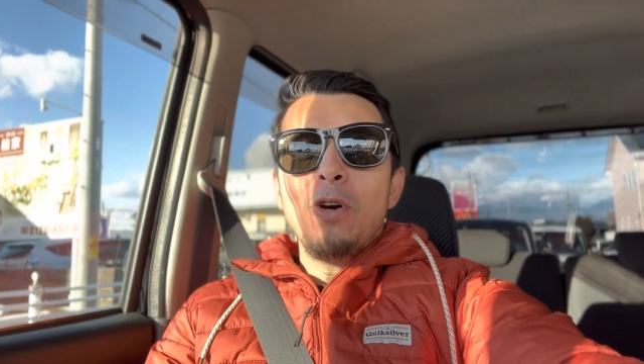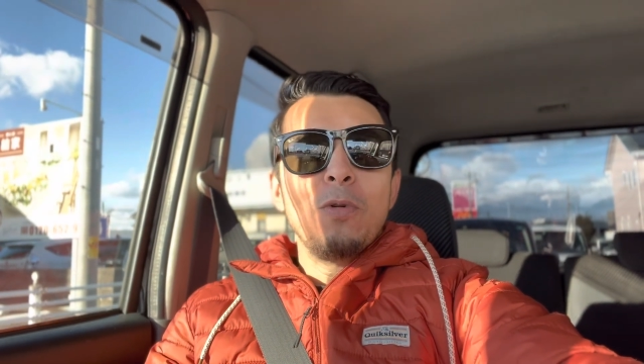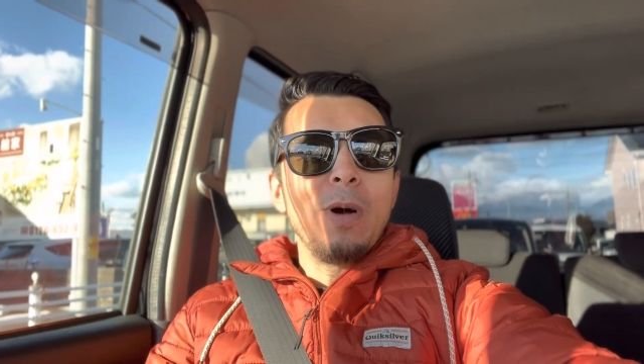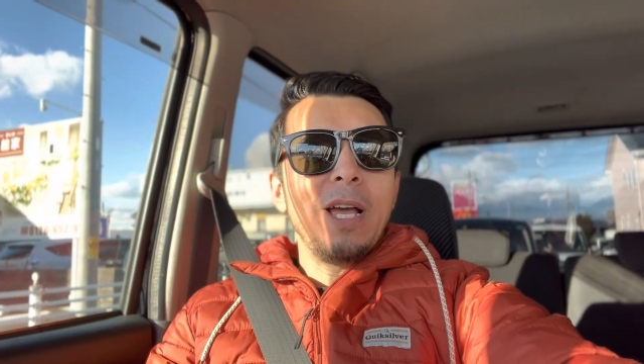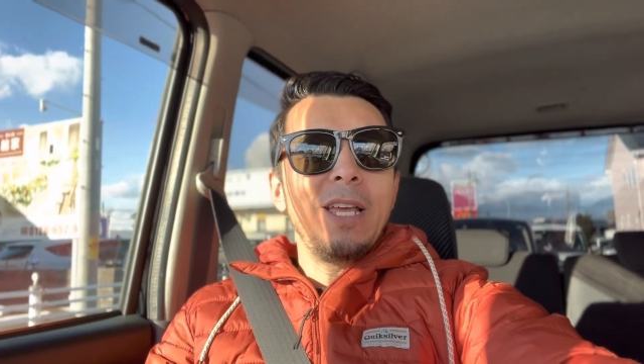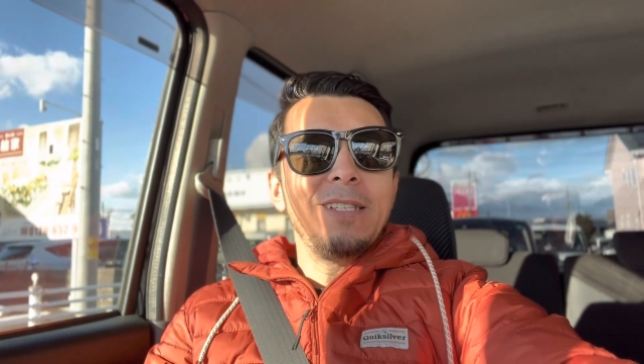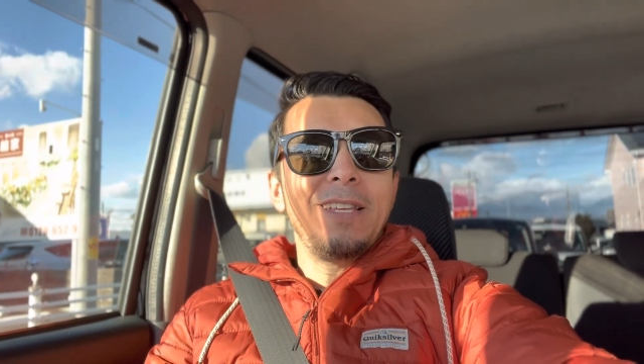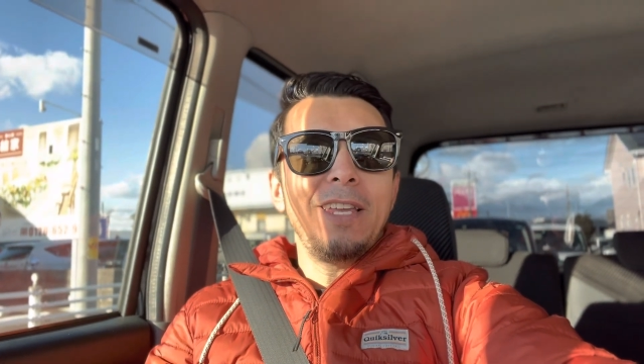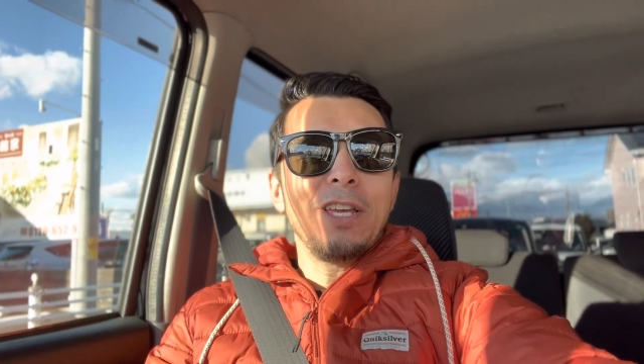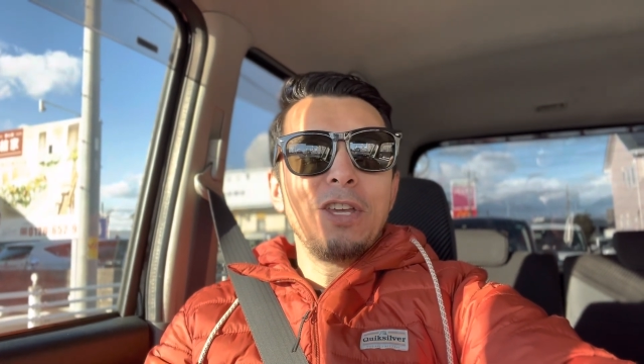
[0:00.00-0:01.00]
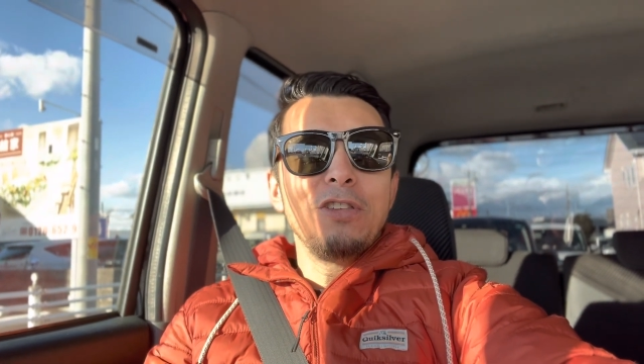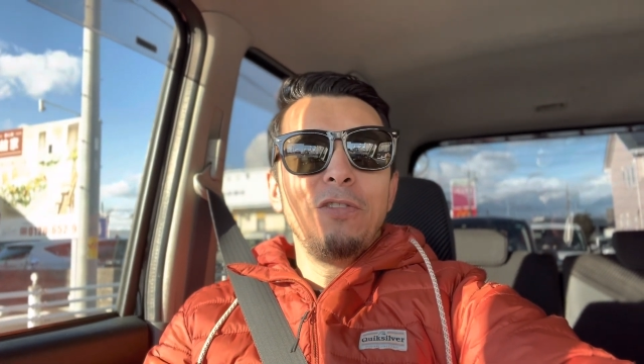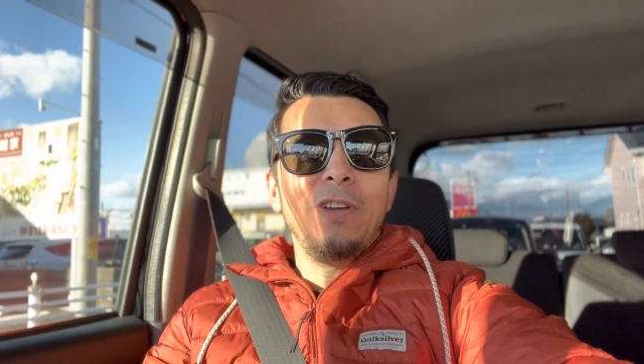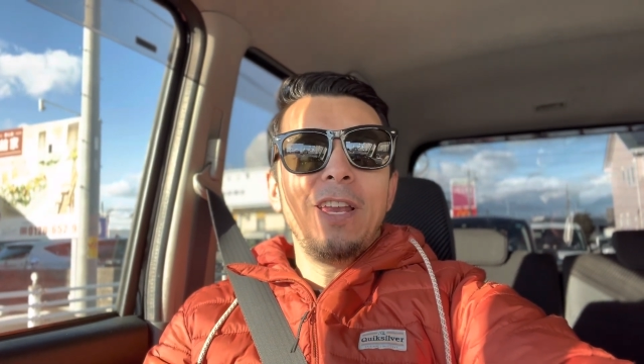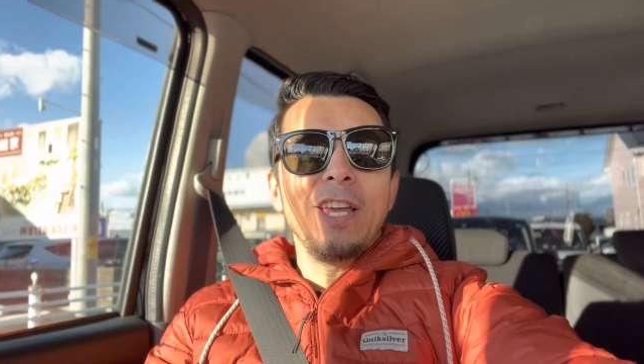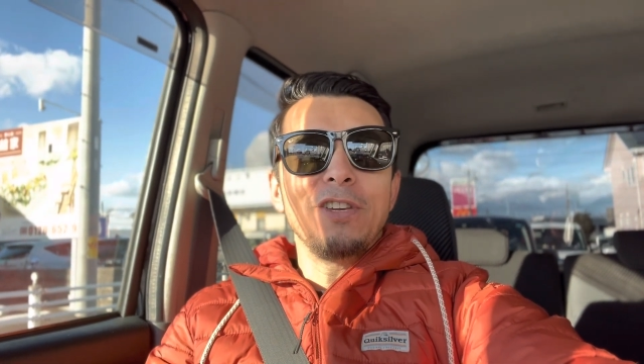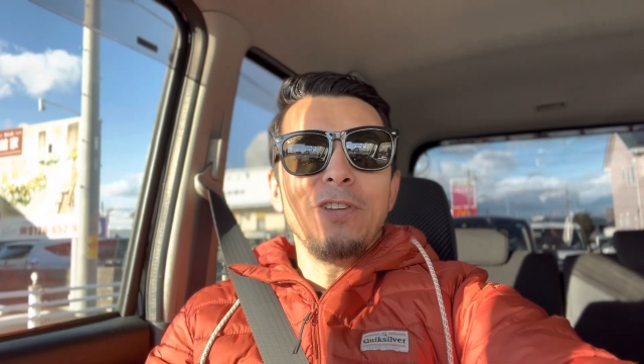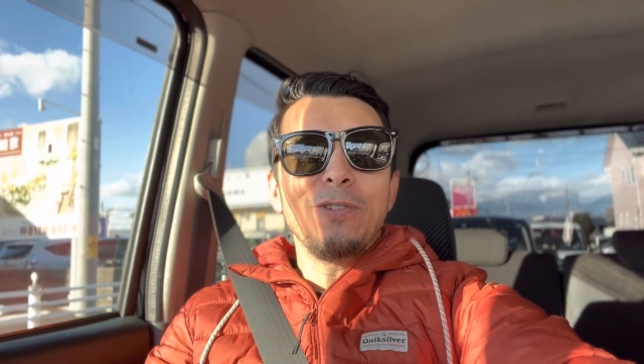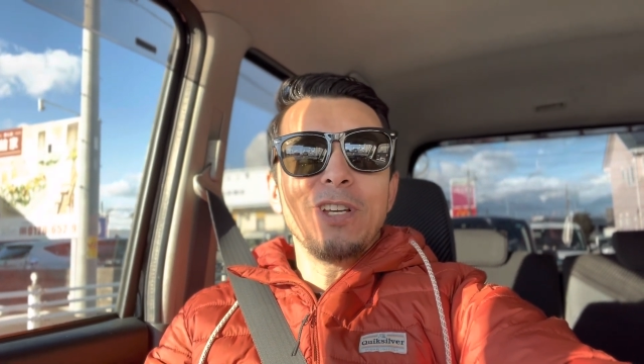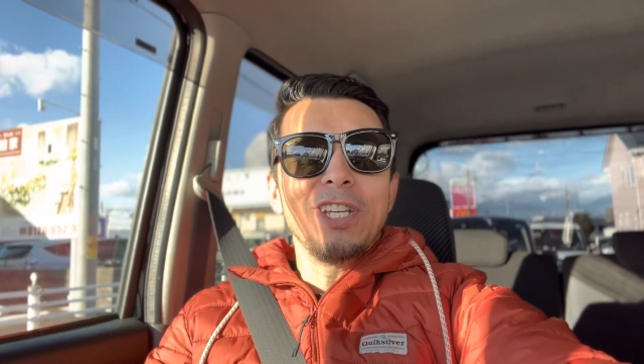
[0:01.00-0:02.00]
uma resenha aqui diferente.
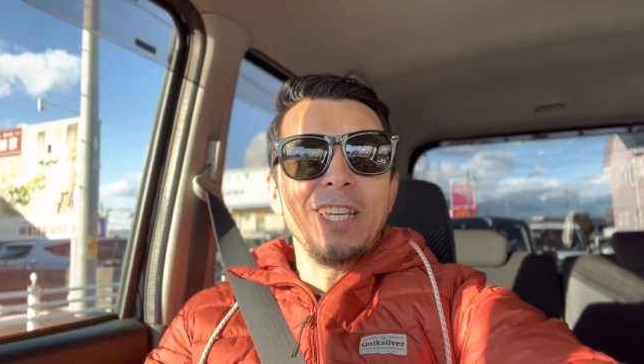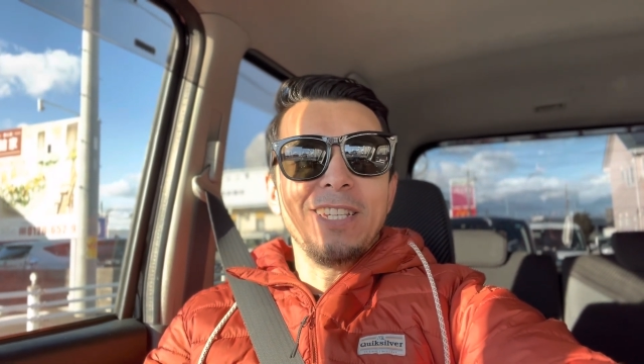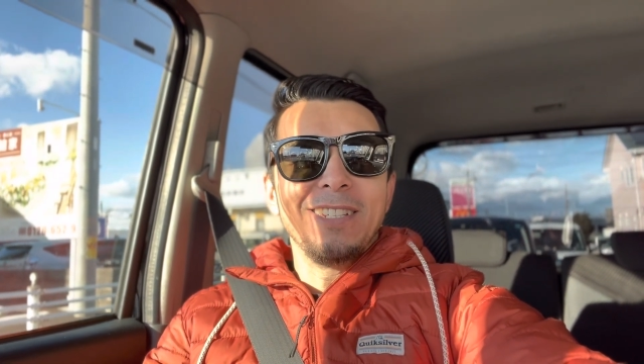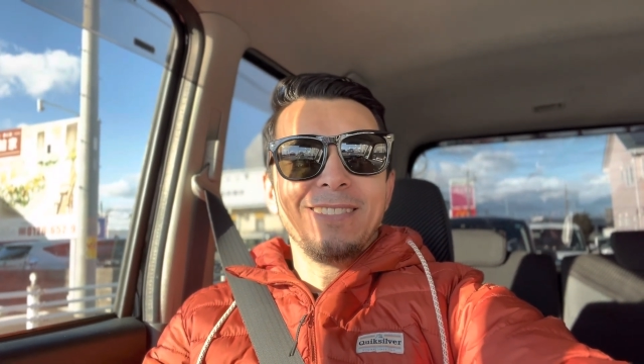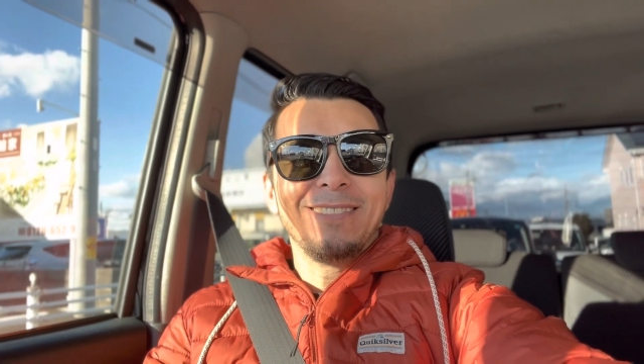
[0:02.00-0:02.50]
Vem com a gente.